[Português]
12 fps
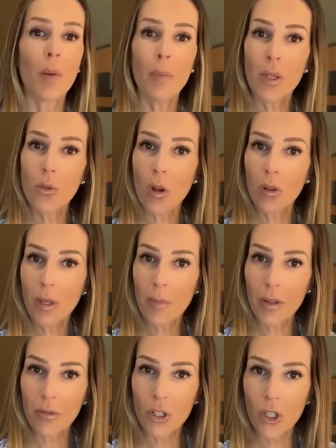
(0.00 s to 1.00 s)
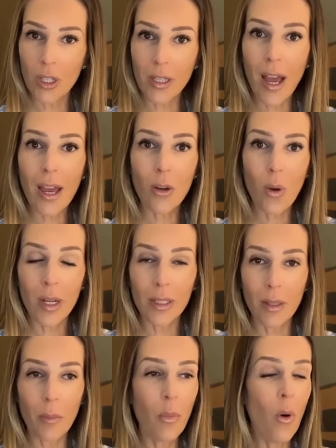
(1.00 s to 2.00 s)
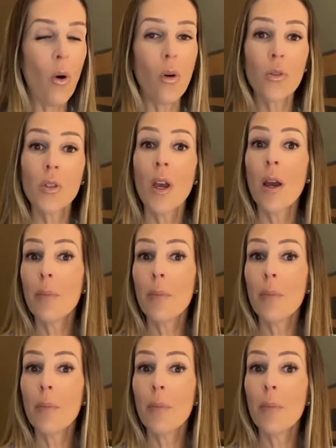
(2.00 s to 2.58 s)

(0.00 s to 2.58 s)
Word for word: pessoal da minha faixa etária, 40 e poucos,